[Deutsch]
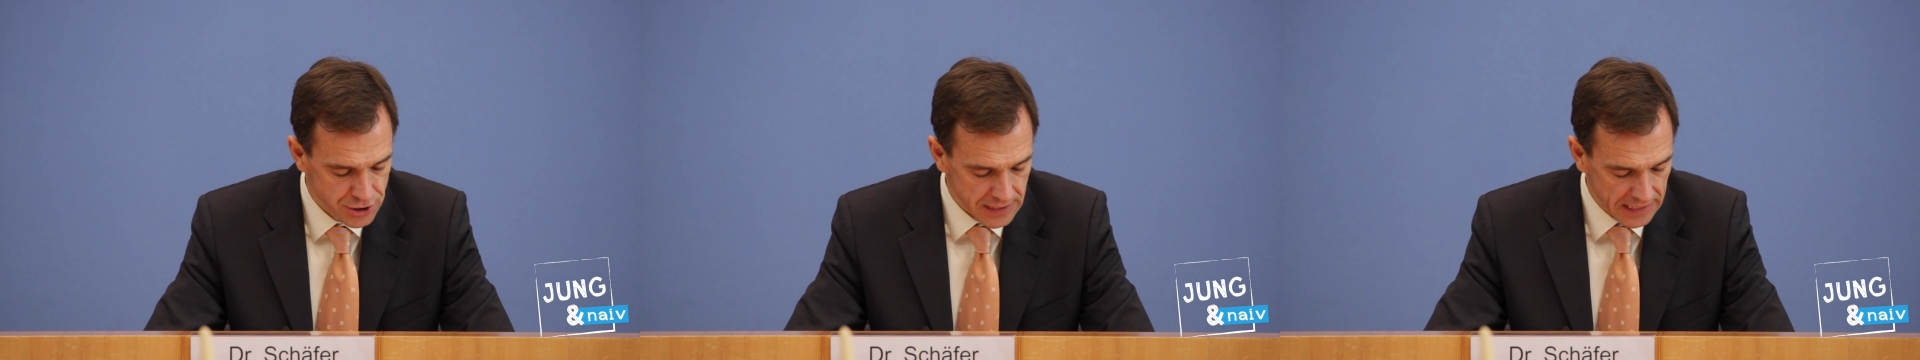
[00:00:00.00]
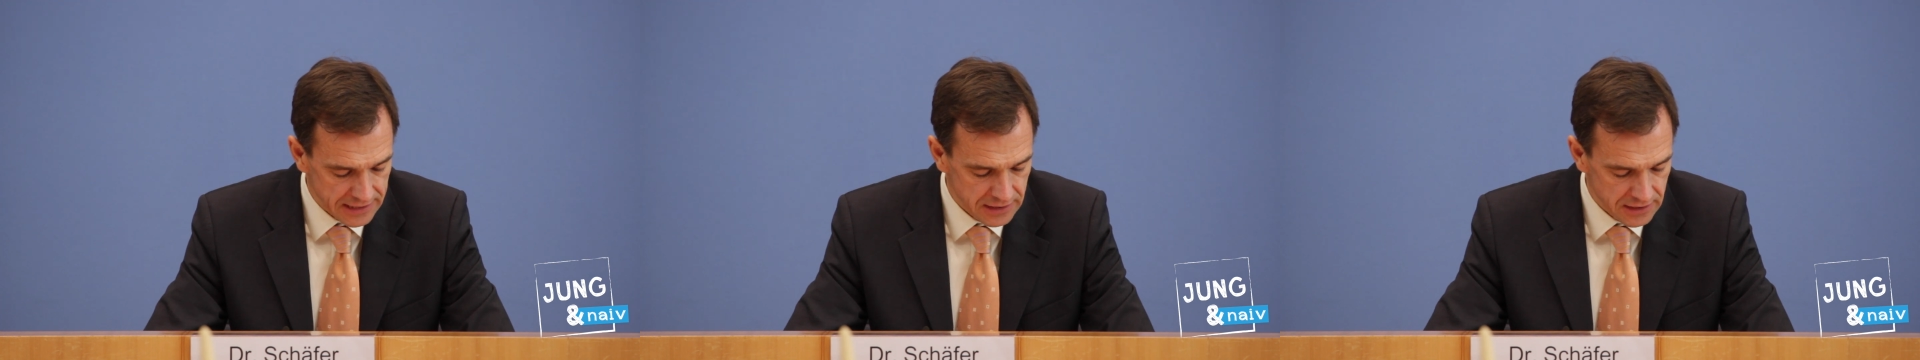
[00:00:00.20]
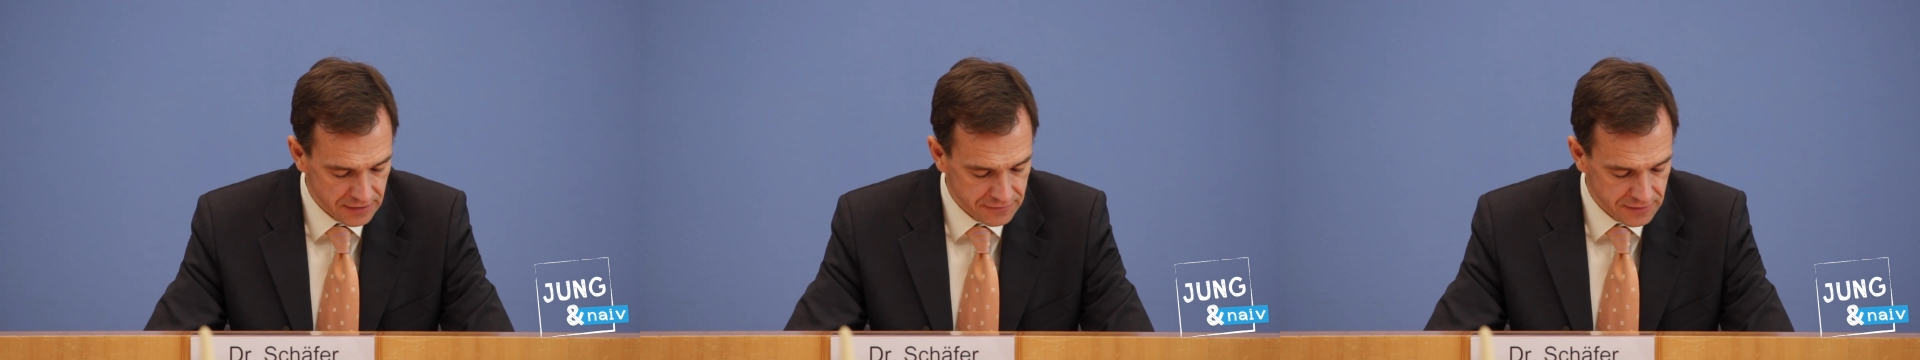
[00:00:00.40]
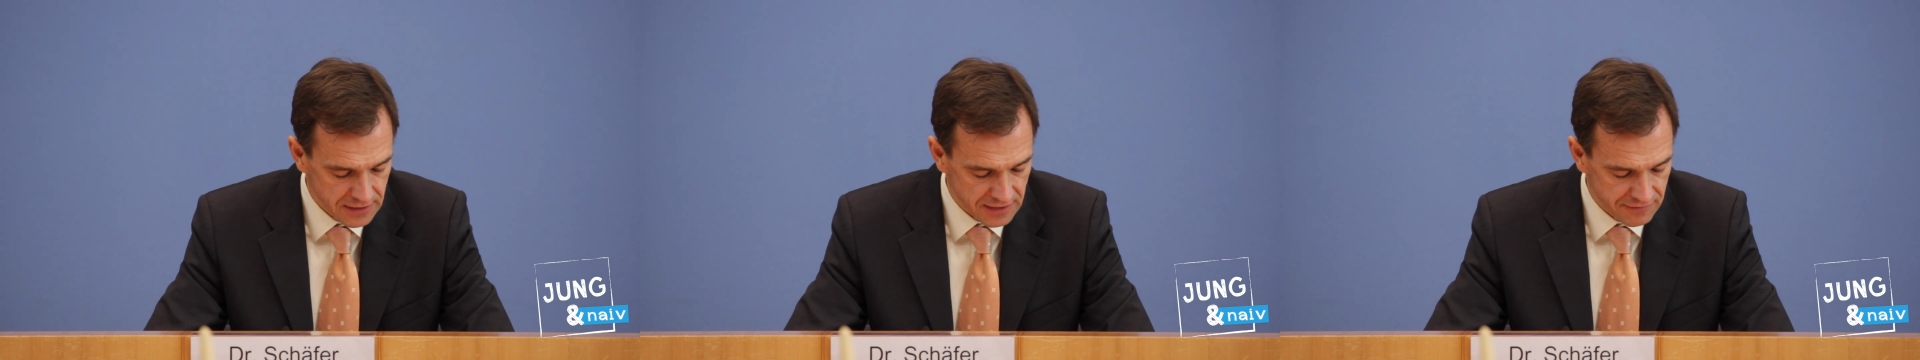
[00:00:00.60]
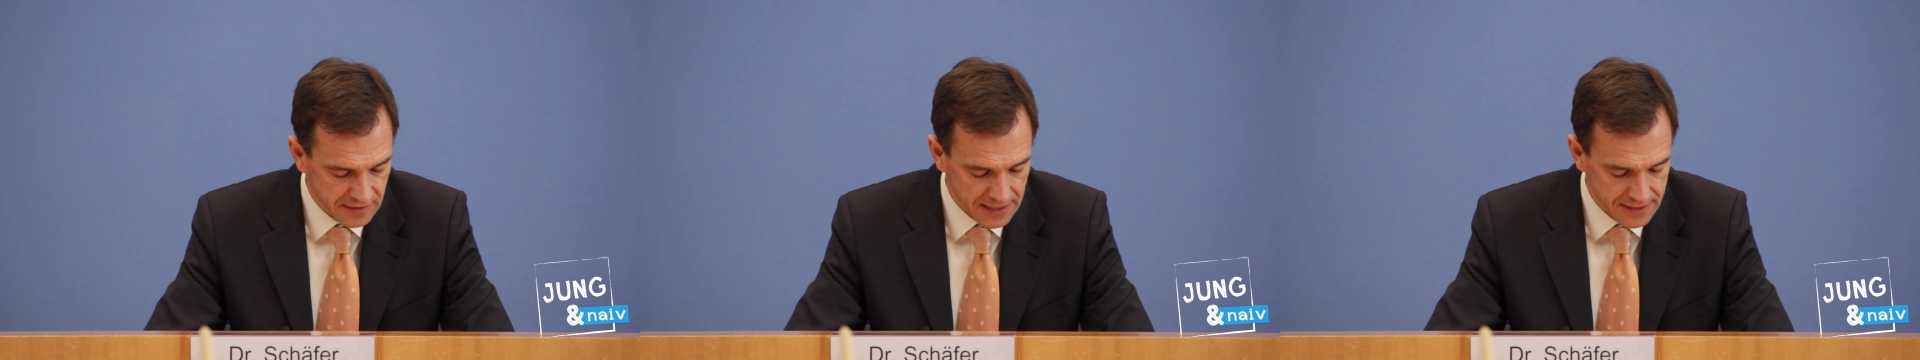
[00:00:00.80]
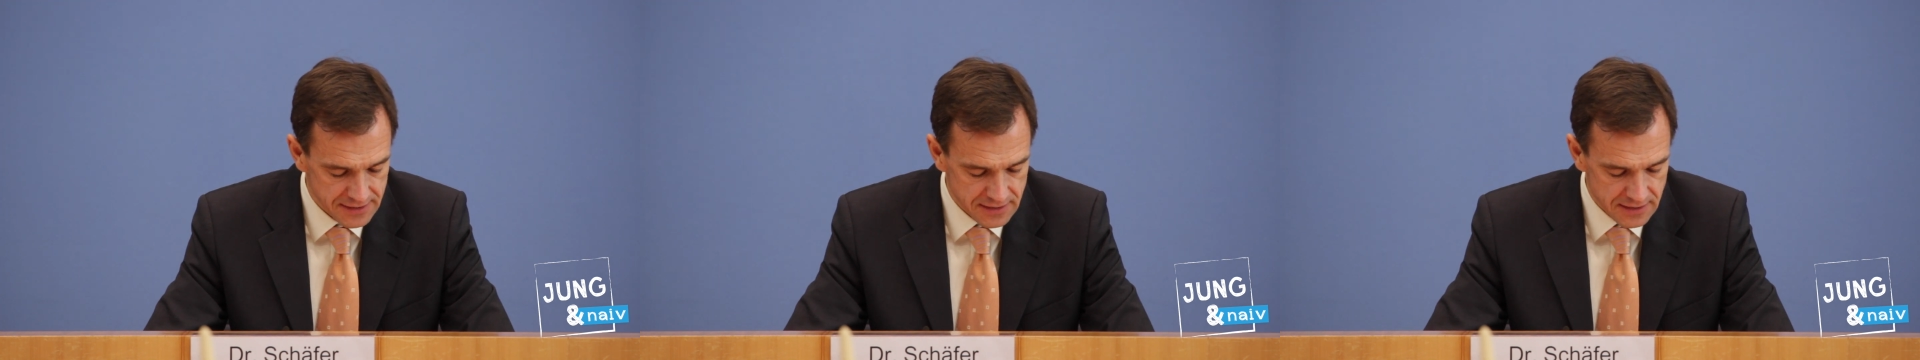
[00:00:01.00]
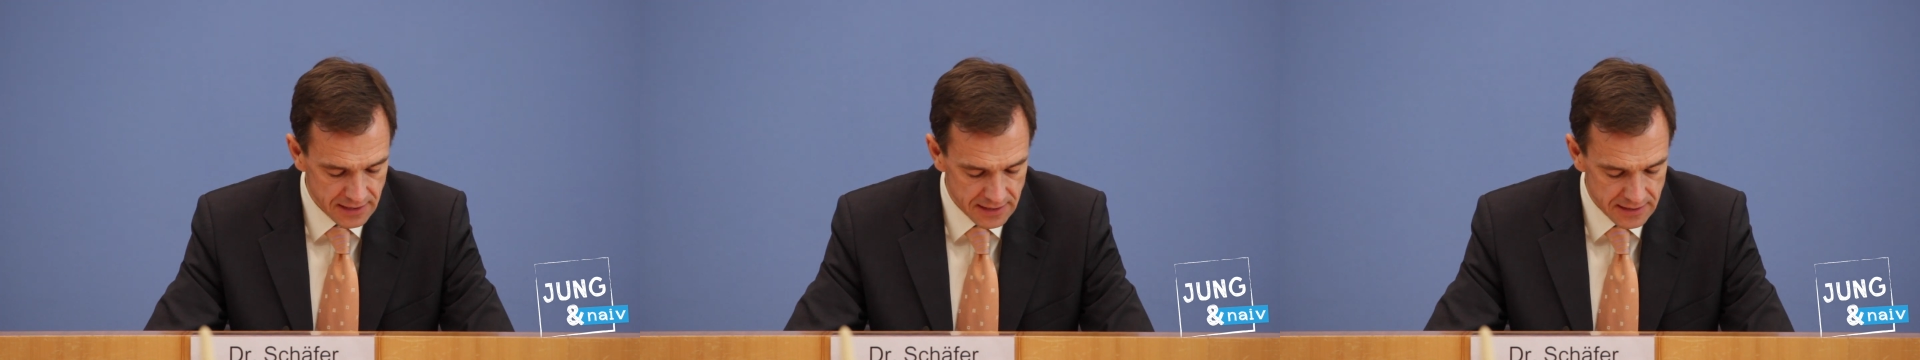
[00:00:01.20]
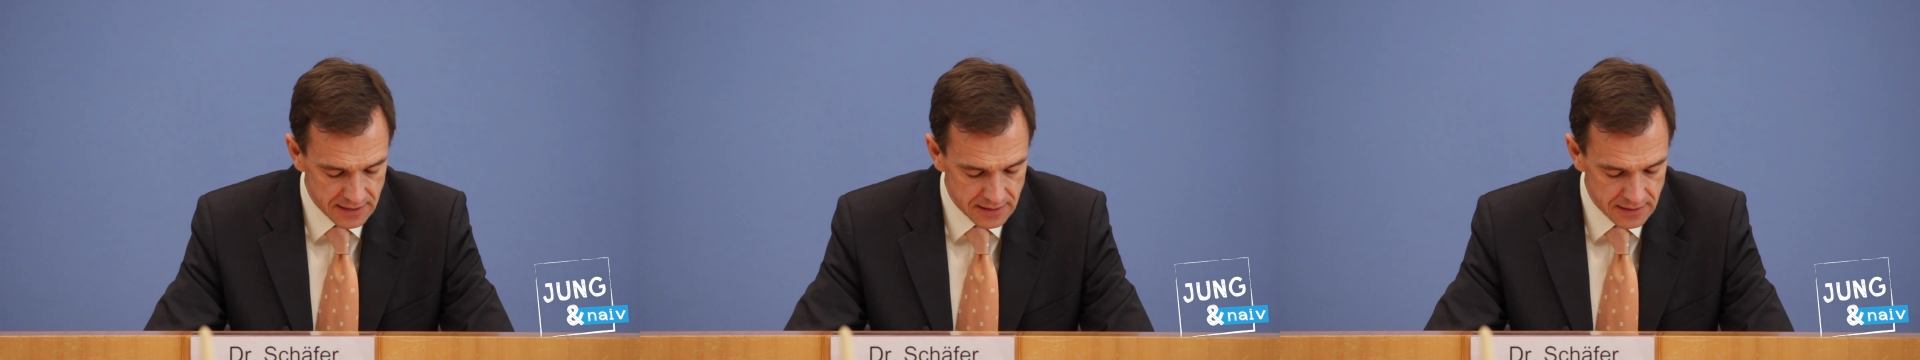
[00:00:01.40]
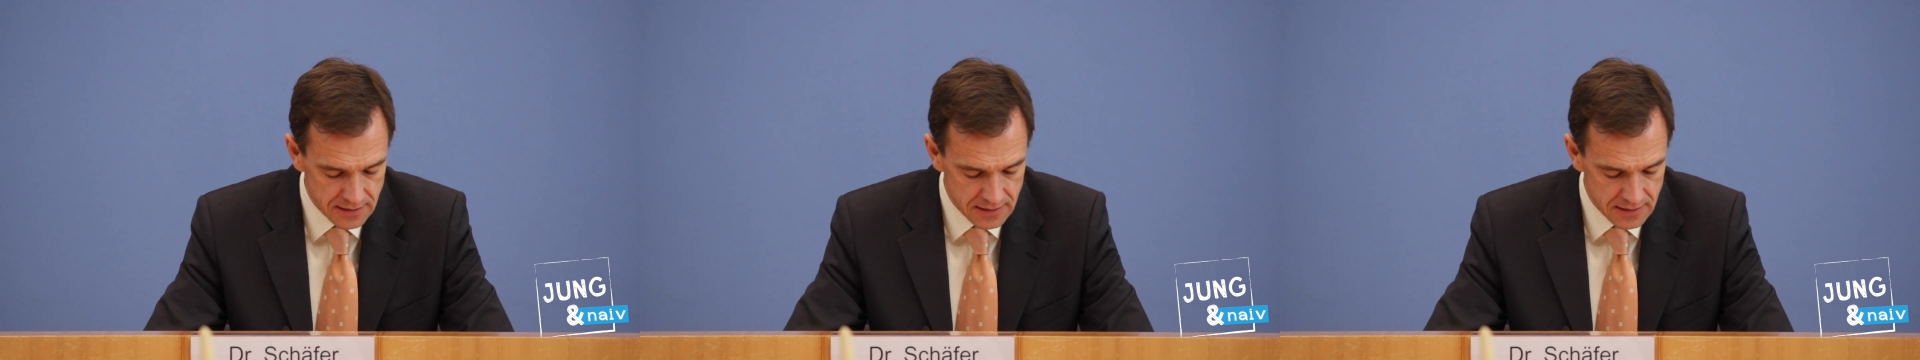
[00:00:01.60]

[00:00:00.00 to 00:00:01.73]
Streitkräfte in Afghanistan,